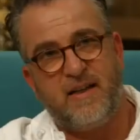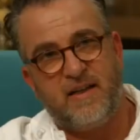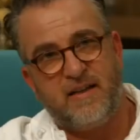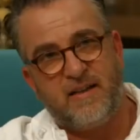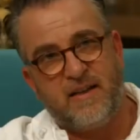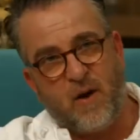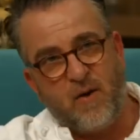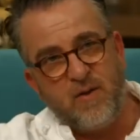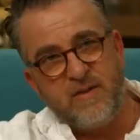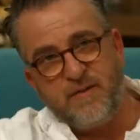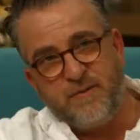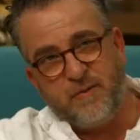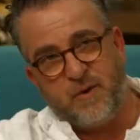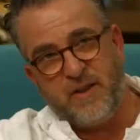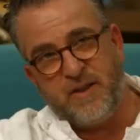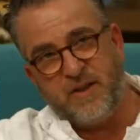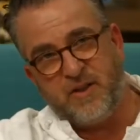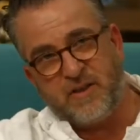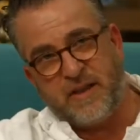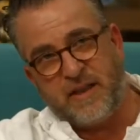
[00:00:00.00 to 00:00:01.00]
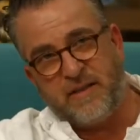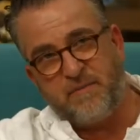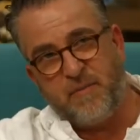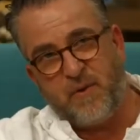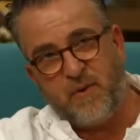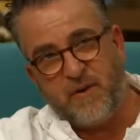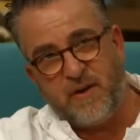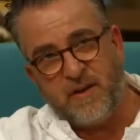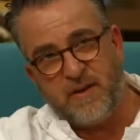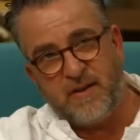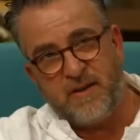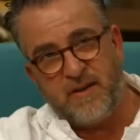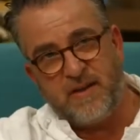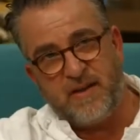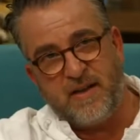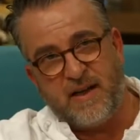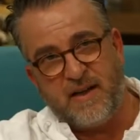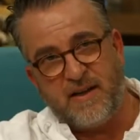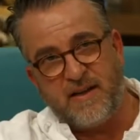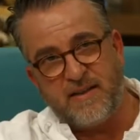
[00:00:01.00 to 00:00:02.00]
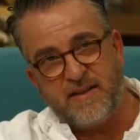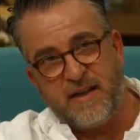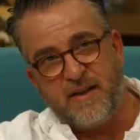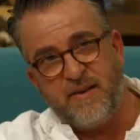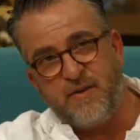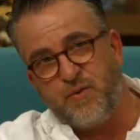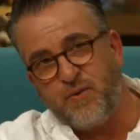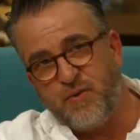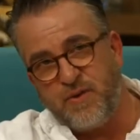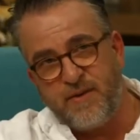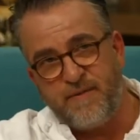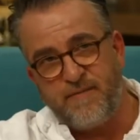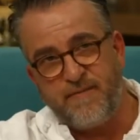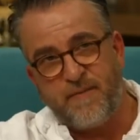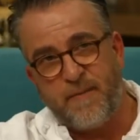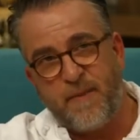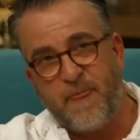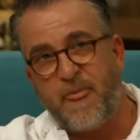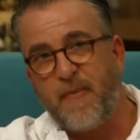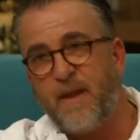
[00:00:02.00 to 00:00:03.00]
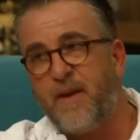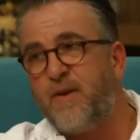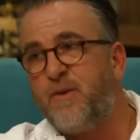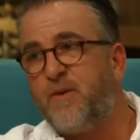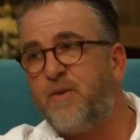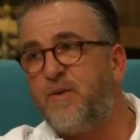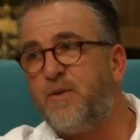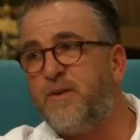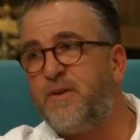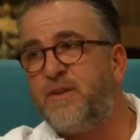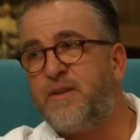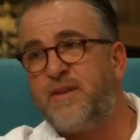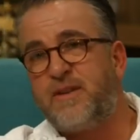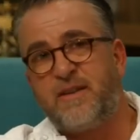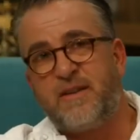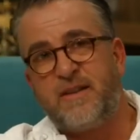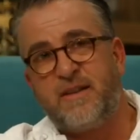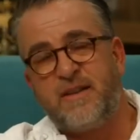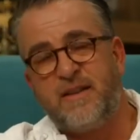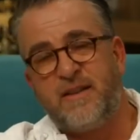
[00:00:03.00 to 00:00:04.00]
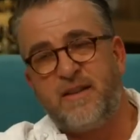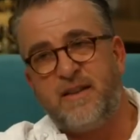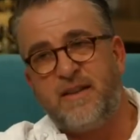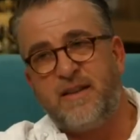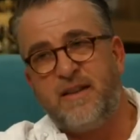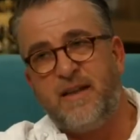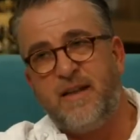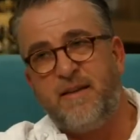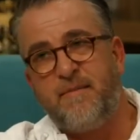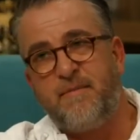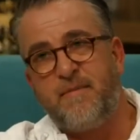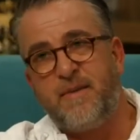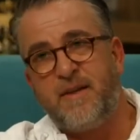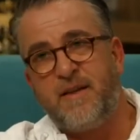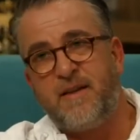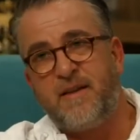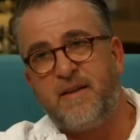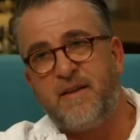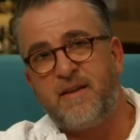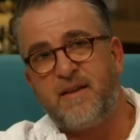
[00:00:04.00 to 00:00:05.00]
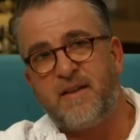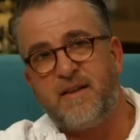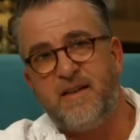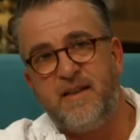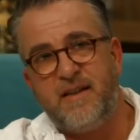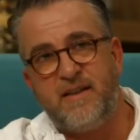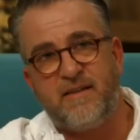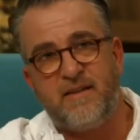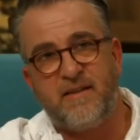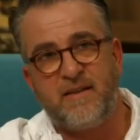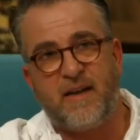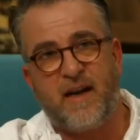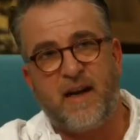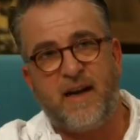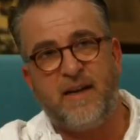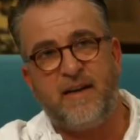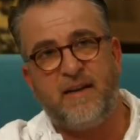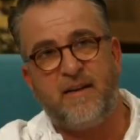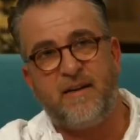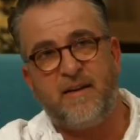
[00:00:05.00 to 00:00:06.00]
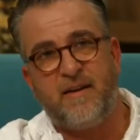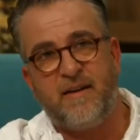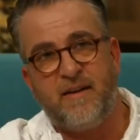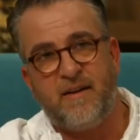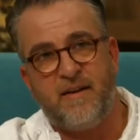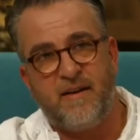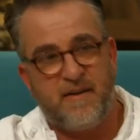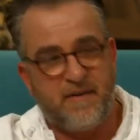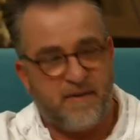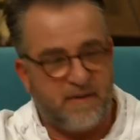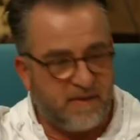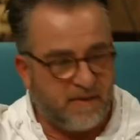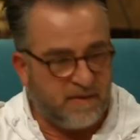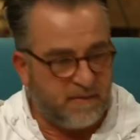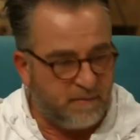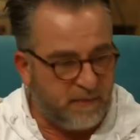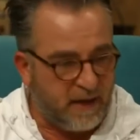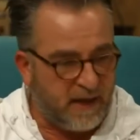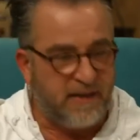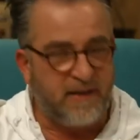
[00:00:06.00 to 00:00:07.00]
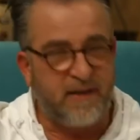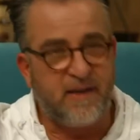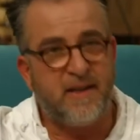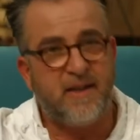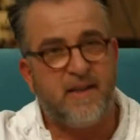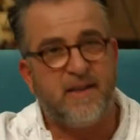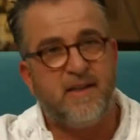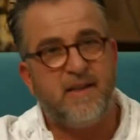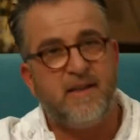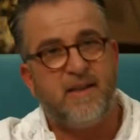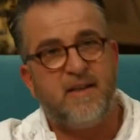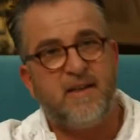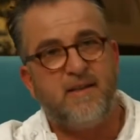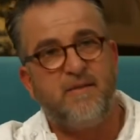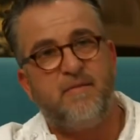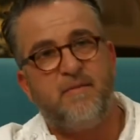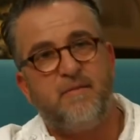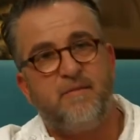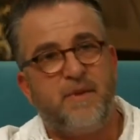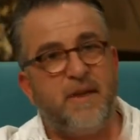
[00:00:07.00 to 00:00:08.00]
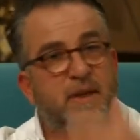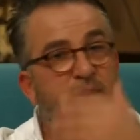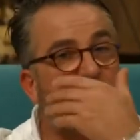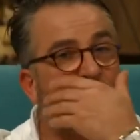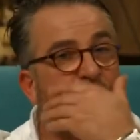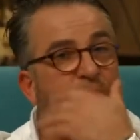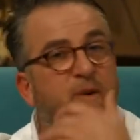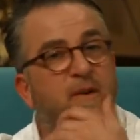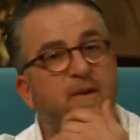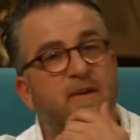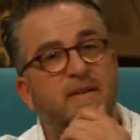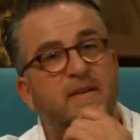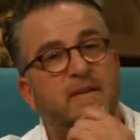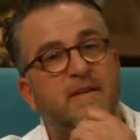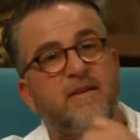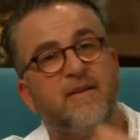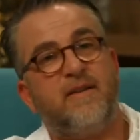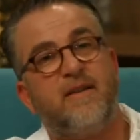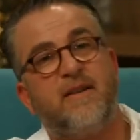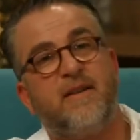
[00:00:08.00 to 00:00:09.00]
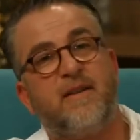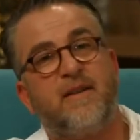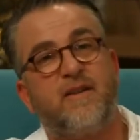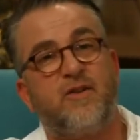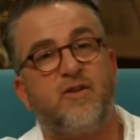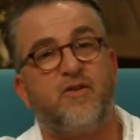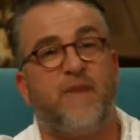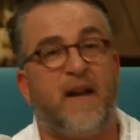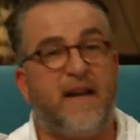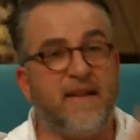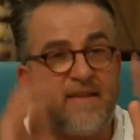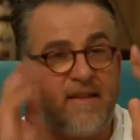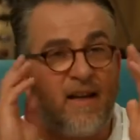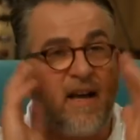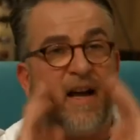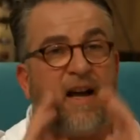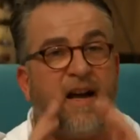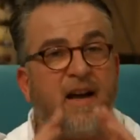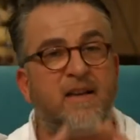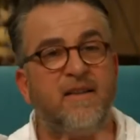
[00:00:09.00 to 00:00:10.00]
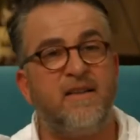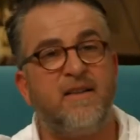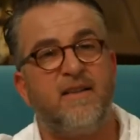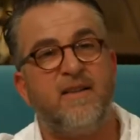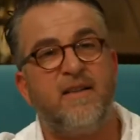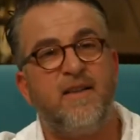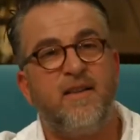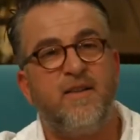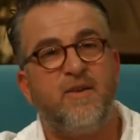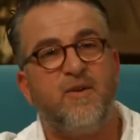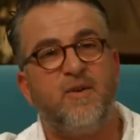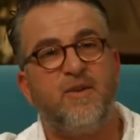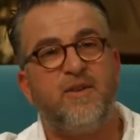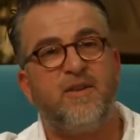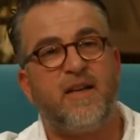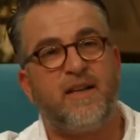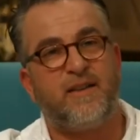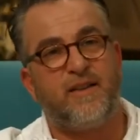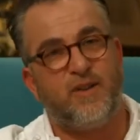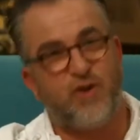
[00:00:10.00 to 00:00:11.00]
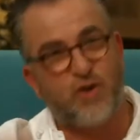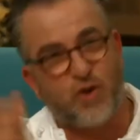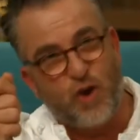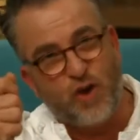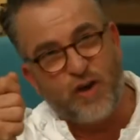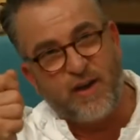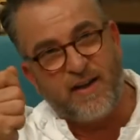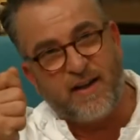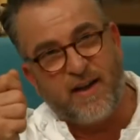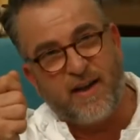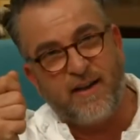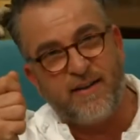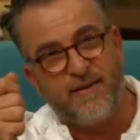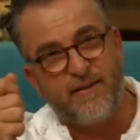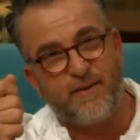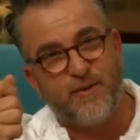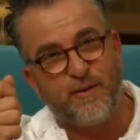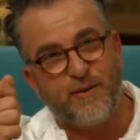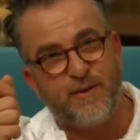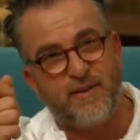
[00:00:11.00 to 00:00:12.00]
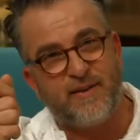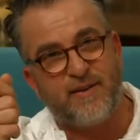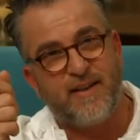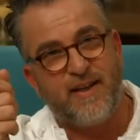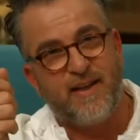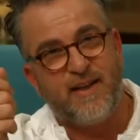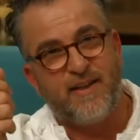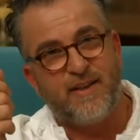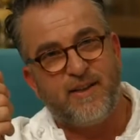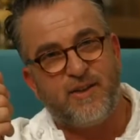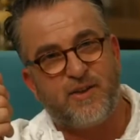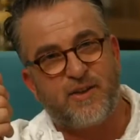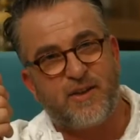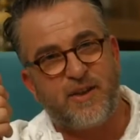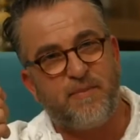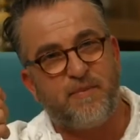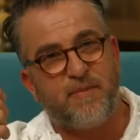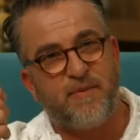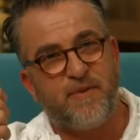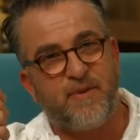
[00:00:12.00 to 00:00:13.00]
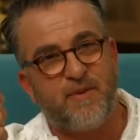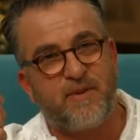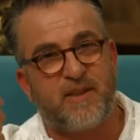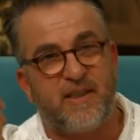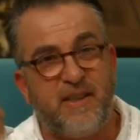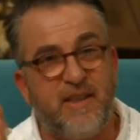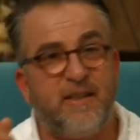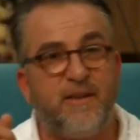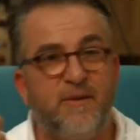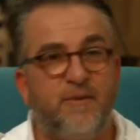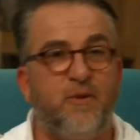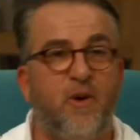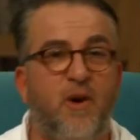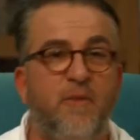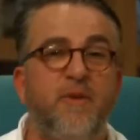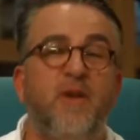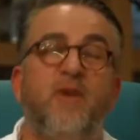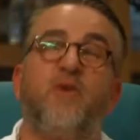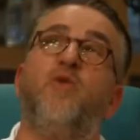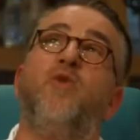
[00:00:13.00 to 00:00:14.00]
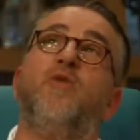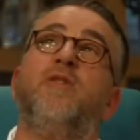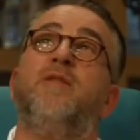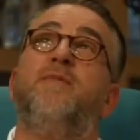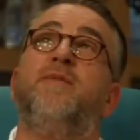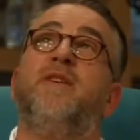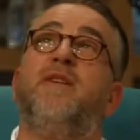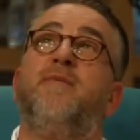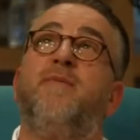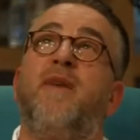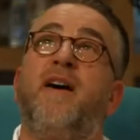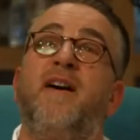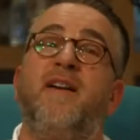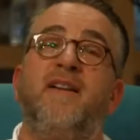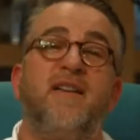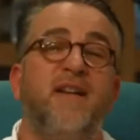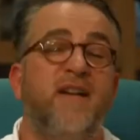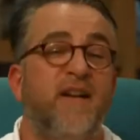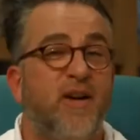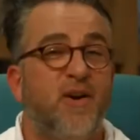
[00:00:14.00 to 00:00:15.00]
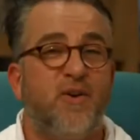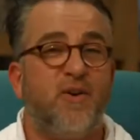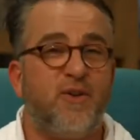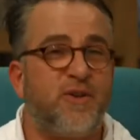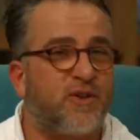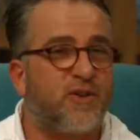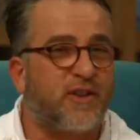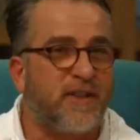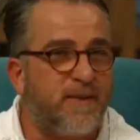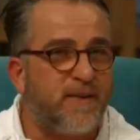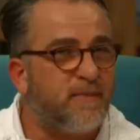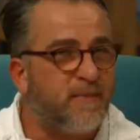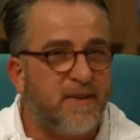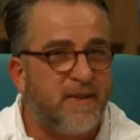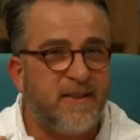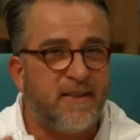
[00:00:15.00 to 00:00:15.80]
draußen vor den Stadtmauern in einer Sanddüne und äh, neben mir kniete ein äh, Mann, bildschön, äh, schwarze Haare und hatte einen Stock in der Hand und schrieb und kniete vor mir und guckte mich immer an und schrieb